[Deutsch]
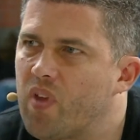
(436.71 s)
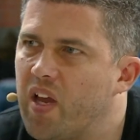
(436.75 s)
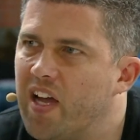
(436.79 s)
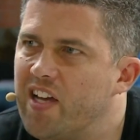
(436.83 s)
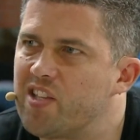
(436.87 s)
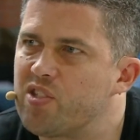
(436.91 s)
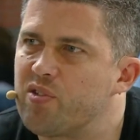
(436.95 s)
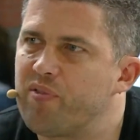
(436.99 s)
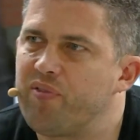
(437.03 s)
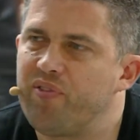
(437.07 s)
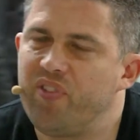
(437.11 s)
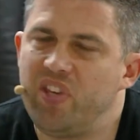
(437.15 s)

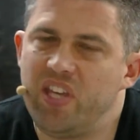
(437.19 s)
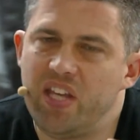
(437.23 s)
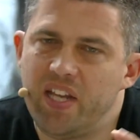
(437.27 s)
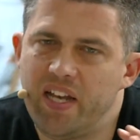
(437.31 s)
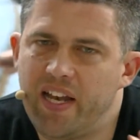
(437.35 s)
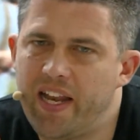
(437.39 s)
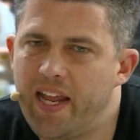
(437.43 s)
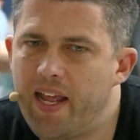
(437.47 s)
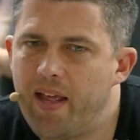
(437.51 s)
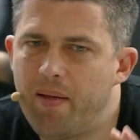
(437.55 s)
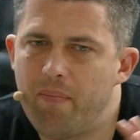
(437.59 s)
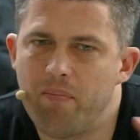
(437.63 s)
Also wie
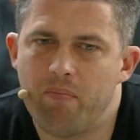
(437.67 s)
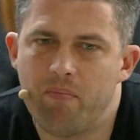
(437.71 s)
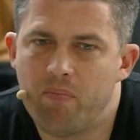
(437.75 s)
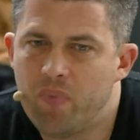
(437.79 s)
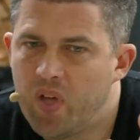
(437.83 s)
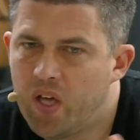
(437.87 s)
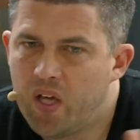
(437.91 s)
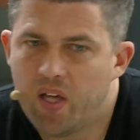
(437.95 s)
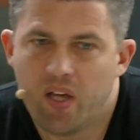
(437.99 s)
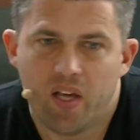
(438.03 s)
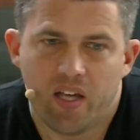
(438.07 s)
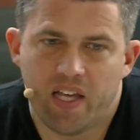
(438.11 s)
also, nehmen,
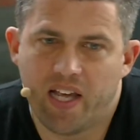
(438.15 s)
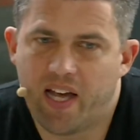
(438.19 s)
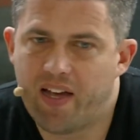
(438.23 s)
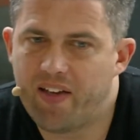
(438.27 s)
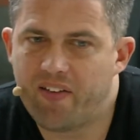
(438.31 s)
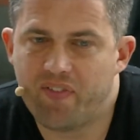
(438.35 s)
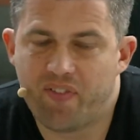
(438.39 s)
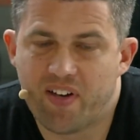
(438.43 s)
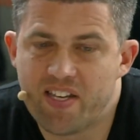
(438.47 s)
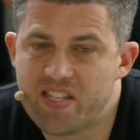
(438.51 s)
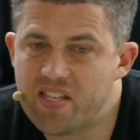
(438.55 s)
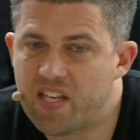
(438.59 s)
ja,
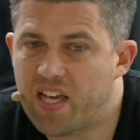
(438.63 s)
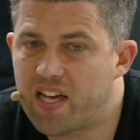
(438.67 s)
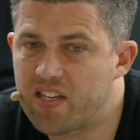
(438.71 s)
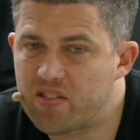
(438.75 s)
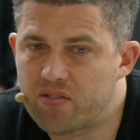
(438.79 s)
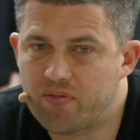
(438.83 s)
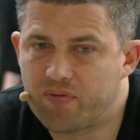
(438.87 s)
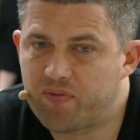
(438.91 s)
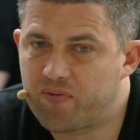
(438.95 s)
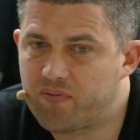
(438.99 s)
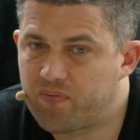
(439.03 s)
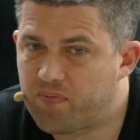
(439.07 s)
ich weiß nicht,
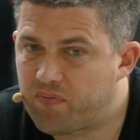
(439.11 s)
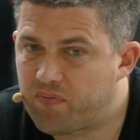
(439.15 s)
also